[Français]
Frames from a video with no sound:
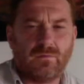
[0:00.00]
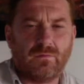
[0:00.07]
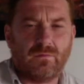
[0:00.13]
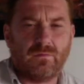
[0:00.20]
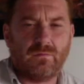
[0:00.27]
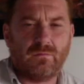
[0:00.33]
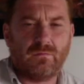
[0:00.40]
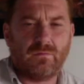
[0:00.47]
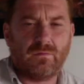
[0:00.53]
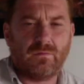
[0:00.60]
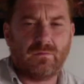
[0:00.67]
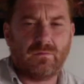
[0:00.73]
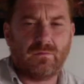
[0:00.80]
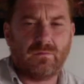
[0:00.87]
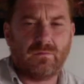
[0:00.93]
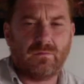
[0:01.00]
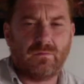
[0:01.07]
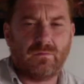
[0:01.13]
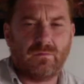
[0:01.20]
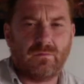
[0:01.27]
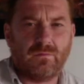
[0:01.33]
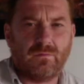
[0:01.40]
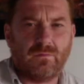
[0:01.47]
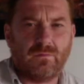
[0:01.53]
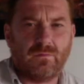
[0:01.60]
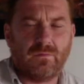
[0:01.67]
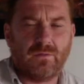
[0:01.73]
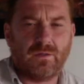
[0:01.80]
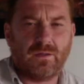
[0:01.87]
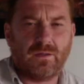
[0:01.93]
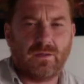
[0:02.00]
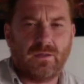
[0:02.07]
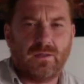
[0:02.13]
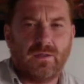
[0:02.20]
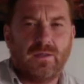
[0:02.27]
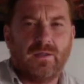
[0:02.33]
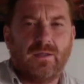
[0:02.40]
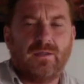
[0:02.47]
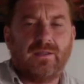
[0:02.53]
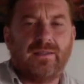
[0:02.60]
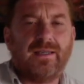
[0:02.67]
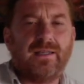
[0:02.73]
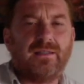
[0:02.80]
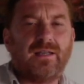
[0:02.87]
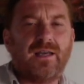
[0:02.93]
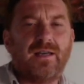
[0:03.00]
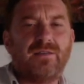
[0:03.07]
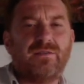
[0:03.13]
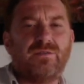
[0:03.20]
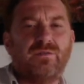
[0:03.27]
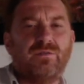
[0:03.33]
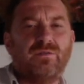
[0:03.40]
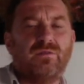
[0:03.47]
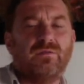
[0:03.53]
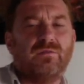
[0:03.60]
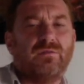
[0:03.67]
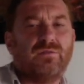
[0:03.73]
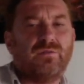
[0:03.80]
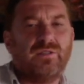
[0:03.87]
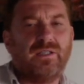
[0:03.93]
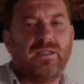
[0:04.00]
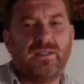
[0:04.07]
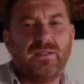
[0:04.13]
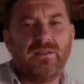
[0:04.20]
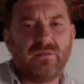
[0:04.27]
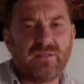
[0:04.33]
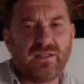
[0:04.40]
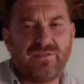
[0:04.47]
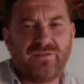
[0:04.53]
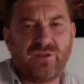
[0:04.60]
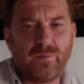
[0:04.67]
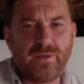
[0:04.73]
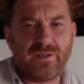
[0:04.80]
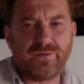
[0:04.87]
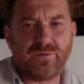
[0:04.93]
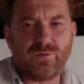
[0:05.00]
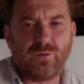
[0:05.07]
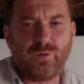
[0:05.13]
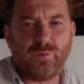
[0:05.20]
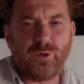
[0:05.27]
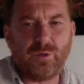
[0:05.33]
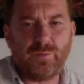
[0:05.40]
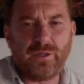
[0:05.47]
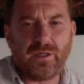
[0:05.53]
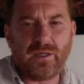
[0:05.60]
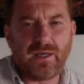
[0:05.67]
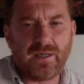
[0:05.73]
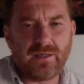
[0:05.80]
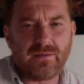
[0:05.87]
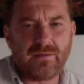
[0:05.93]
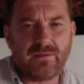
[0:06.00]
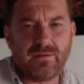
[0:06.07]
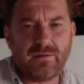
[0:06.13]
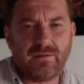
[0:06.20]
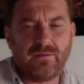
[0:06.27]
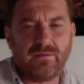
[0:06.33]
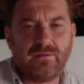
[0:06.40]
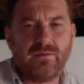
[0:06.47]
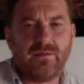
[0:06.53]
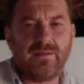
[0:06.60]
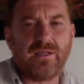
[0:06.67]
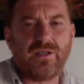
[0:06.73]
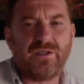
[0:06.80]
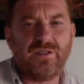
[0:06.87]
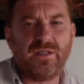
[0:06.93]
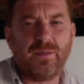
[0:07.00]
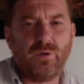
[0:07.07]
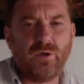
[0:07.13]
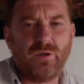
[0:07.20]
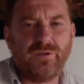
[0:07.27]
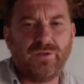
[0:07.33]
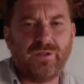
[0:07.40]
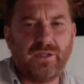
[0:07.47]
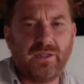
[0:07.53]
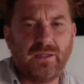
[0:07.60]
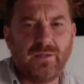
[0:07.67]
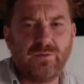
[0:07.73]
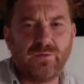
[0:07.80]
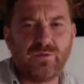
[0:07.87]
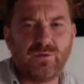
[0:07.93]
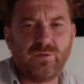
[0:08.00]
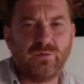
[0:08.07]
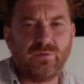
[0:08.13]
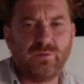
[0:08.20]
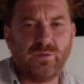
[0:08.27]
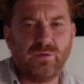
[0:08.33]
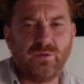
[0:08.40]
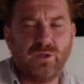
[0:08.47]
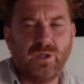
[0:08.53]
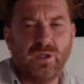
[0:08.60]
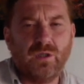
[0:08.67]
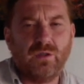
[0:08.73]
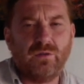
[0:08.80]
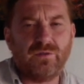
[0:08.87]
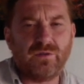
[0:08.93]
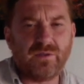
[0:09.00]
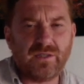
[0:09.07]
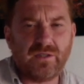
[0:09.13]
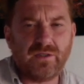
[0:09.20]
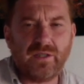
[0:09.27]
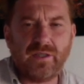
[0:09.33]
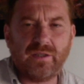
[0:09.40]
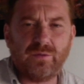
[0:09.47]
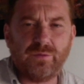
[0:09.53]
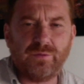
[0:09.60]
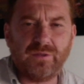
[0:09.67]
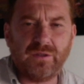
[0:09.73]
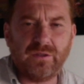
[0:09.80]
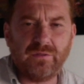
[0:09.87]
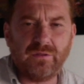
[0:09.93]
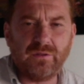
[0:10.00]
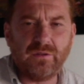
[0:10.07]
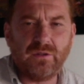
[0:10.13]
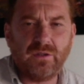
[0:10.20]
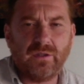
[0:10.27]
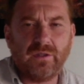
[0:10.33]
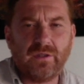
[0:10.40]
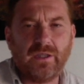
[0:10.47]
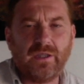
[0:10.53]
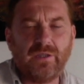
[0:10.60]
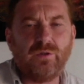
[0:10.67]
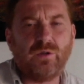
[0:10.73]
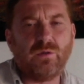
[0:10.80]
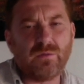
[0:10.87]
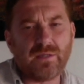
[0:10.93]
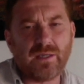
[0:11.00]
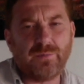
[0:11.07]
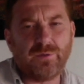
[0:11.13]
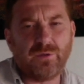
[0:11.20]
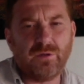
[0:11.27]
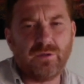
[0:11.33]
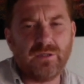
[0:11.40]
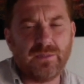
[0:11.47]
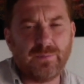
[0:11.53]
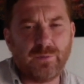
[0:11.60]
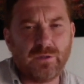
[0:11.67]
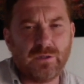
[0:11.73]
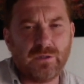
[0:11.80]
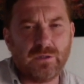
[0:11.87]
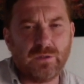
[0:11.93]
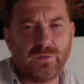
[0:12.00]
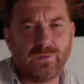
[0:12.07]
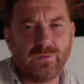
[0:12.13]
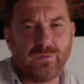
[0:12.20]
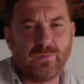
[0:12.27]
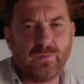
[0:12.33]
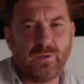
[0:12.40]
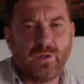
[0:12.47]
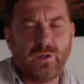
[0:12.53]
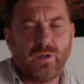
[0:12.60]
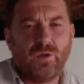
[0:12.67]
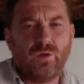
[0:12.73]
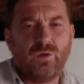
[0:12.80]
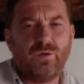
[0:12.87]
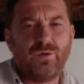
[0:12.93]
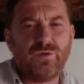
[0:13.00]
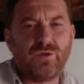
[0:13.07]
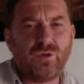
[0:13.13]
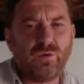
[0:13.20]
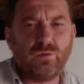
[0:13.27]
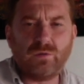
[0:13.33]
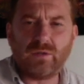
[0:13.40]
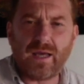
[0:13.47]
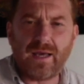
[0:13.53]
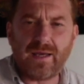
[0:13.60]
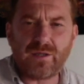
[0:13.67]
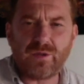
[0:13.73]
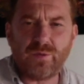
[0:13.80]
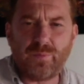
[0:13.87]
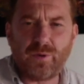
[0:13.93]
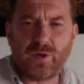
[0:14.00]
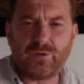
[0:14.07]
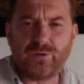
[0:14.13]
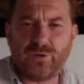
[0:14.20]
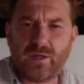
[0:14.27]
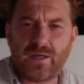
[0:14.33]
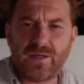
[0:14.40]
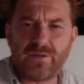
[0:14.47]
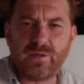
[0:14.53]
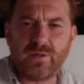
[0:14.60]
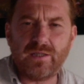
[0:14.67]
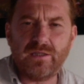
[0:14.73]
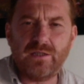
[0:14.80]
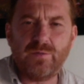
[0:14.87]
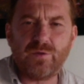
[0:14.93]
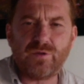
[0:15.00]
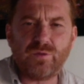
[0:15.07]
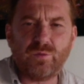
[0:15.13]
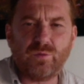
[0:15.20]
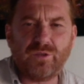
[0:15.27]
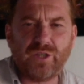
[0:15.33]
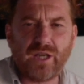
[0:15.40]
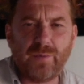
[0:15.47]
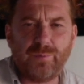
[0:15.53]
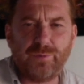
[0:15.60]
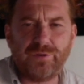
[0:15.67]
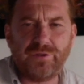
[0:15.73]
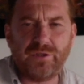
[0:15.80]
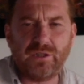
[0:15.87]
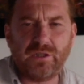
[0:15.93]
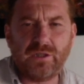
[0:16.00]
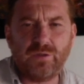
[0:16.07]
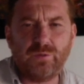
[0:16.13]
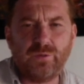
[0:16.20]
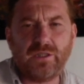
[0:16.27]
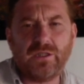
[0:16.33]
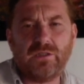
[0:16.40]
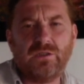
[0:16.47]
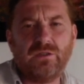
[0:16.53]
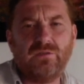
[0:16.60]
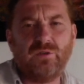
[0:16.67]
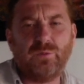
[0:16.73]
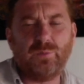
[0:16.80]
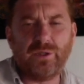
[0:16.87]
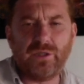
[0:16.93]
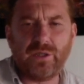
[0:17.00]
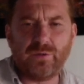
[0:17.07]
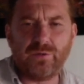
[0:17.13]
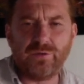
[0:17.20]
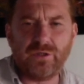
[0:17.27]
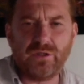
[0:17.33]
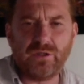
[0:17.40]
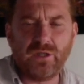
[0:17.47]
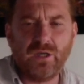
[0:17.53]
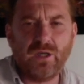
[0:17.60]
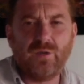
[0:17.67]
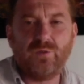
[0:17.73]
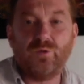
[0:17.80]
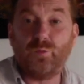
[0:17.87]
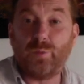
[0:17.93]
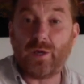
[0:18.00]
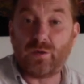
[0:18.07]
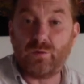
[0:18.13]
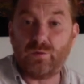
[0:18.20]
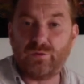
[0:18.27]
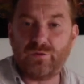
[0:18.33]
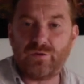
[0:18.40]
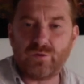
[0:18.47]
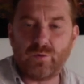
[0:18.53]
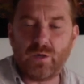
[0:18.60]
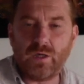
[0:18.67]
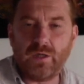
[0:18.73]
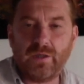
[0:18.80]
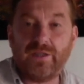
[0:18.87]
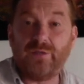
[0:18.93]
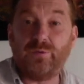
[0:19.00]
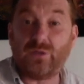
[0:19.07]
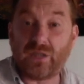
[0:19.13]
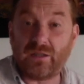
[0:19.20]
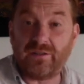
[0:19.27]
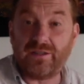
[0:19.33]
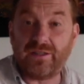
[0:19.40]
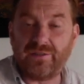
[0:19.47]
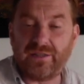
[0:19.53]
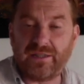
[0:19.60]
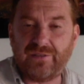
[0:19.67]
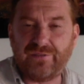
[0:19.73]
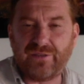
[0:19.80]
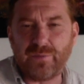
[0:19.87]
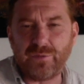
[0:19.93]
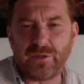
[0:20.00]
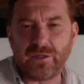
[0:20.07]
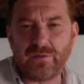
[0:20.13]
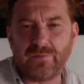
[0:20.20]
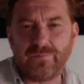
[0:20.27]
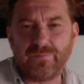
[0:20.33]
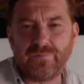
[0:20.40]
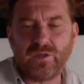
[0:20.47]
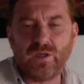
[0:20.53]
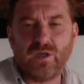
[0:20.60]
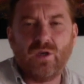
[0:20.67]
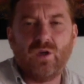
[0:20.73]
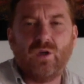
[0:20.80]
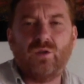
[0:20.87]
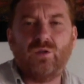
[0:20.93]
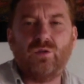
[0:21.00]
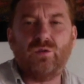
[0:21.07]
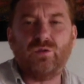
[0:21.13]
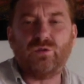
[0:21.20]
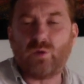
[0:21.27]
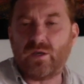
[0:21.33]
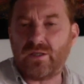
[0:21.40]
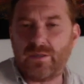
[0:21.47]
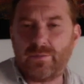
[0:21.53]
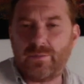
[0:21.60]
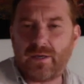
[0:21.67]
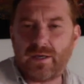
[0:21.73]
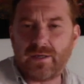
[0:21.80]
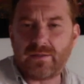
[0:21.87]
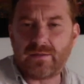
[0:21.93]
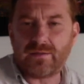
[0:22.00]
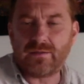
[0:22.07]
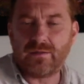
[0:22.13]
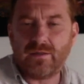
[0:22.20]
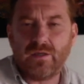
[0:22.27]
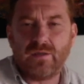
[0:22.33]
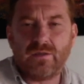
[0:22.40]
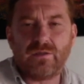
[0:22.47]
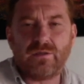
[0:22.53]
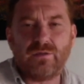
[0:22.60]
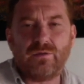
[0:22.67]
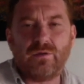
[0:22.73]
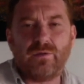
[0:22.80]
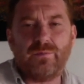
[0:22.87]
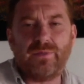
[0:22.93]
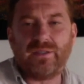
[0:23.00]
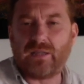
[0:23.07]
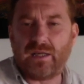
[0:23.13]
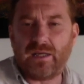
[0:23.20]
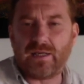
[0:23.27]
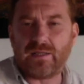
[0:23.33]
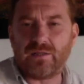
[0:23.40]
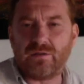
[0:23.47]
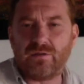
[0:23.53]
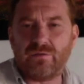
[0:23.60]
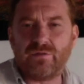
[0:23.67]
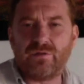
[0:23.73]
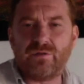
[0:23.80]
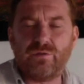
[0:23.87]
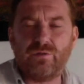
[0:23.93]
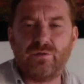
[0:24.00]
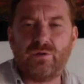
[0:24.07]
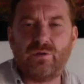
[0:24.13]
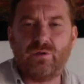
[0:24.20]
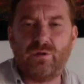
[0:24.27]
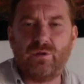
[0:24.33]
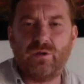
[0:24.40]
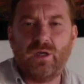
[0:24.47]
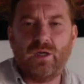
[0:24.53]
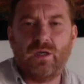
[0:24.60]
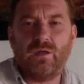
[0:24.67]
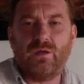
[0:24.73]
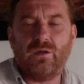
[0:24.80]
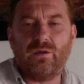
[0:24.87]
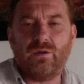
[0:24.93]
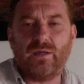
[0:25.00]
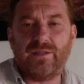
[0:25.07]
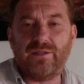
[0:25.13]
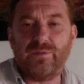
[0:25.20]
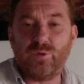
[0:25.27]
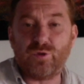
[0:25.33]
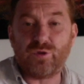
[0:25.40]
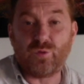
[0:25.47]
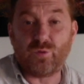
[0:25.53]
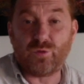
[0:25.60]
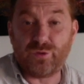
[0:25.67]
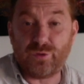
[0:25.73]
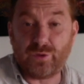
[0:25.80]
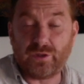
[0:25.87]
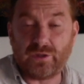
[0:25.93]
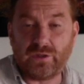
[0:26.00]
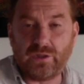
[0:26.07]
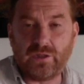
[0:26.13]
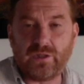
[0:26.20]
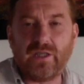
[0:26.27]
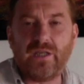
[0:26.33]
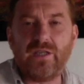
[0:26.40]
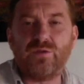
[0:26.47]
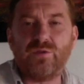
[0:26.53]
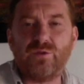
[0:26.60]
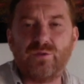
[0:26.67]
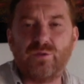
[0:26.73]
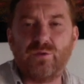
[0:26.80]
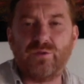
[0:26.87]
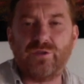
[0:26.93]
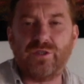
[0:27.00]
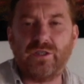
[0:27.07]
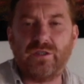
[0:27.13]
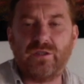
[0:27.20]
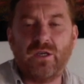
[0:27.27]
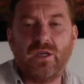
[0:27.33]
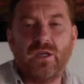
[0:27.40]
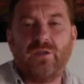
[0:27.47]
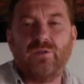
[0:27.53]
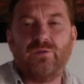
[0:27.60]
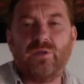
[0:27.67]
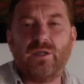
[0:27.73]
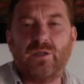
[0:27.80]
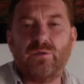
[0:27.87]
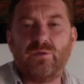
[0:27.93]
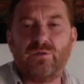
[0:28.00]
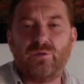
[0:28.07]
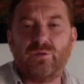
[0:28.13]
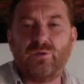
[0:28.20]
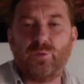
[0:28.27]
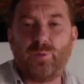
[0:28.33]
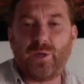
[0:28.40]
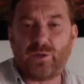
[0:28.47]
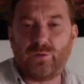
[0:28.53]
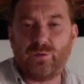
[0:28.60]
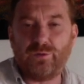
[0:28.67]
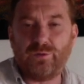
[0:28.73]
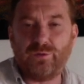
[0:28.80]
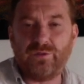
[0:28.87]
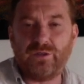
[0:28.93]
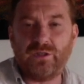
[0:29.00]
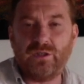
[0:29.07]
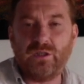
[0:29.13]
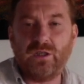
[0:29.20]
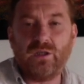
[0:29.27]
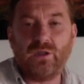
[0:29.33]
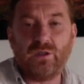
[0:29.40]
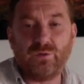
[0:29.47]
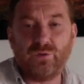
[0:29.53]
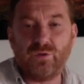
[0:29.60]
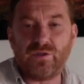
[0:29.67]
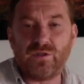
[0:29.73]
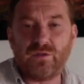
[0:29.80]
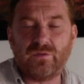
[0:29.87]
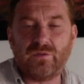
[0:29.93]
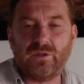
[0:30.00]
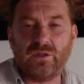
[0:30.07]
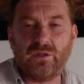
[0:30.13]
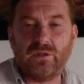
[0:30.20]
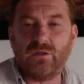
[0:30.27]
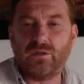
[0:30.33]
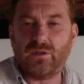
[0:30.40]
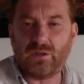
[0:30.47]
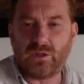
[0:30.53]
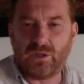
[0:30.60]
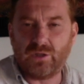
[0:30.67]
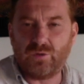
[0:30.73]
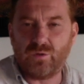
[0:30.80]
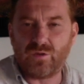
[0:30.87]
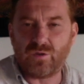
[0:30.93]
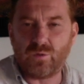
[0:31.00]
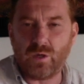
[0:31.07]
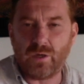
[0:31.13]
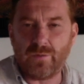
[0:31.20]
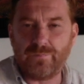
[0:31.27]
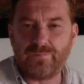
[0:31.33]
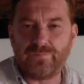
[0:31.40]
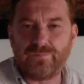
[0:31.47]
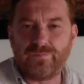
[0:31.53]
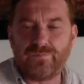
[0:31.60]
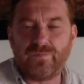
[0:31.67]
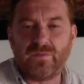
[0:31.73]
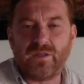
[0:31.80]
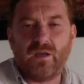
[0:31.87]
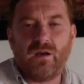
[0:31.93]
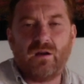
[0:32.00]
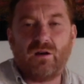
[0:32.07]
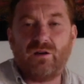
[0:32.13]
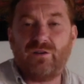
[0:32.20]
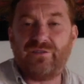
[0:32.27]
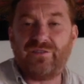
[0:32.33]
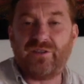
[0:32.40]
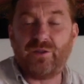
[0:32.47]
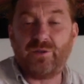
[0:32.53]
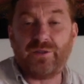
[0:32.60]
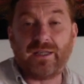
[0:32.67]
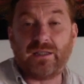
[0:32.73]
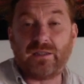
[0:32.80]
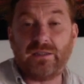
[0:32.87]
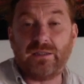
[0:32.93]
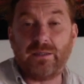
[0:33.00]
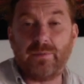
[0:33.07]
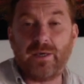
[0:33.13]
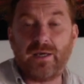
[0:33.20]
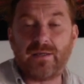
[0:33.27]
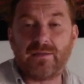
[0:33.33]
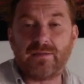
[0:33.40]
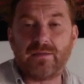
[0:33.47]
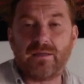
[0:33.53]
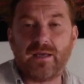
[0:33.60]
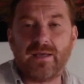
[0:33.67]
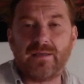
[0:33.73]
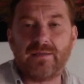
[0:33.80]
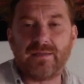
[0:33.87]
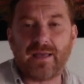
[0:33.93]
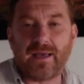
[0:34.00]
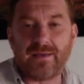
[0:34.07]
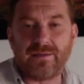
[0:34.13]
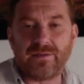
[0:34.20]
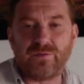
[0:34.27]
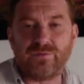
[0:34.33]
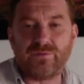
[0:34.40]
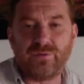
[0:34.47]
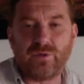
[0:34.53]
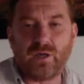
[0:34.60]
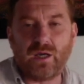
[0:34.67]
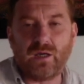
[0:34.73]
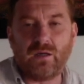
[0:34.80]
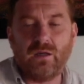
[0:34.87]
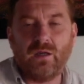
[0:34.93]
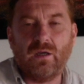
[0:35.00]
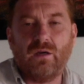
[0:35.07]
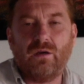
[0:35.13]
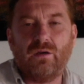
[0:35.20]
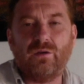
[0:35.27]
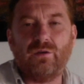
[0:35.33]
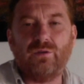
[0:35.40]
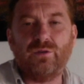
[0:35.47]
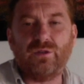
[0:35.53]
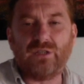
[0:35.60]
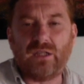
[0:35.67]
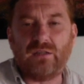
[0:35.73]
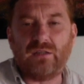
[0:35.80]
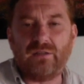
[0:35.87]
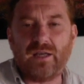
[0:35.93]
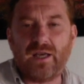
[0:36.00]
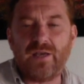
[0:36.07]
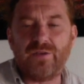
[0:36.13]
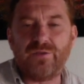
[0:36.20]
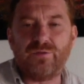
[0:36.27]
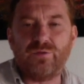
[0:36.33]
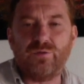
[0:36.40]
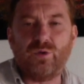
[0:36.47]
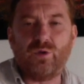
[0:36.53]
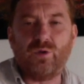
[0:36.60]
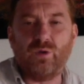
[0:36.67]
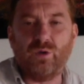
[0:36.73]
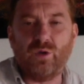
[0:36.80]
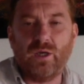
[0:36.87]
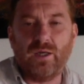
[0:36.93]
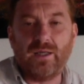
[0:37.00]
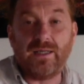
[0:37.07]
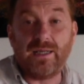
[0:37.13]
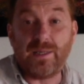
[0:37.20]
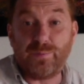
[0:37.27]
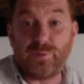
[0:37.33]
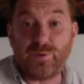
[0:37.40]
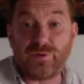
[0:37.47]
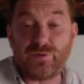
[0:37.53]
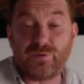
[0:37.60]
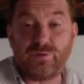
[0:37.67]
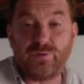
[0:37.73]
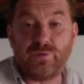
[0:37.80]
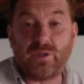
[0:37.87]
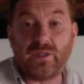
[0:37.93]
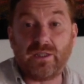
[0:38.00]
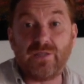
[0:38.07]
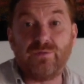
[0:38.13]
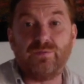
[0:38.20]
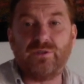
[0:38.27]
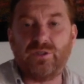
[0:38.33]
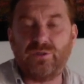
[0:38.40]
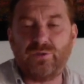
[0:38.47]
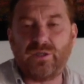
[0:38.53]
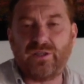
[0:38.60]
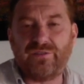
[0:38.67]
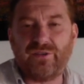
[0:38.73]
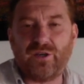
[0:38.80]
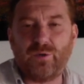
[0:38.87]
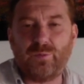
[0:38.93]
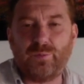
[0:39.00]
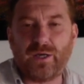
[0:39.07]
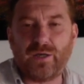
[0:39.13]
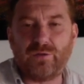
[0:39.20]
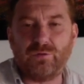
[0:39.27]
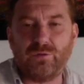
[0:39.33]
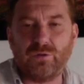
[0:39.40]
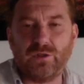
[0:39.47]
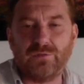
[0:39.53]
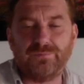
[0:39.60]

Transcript: sera le contenu de cette formation Quatre axes se déclinent dans cette formation. Le premier axe, il s'agit d'aborder la notion de société inclusive et de concept des dispositifs. Le second axe portera la dimension thérapeutique, éducative et pédagogique du parcours de soins et du travail avec les familles. Le troisième axe se mettra l'accent sur euh, euh, la dimension juridique et sociologique de la notion de parcours de vie, de santé et de soins. Enfin, le quatrième axe accentuera euh, le travail sur les postures, les outils du référent parcours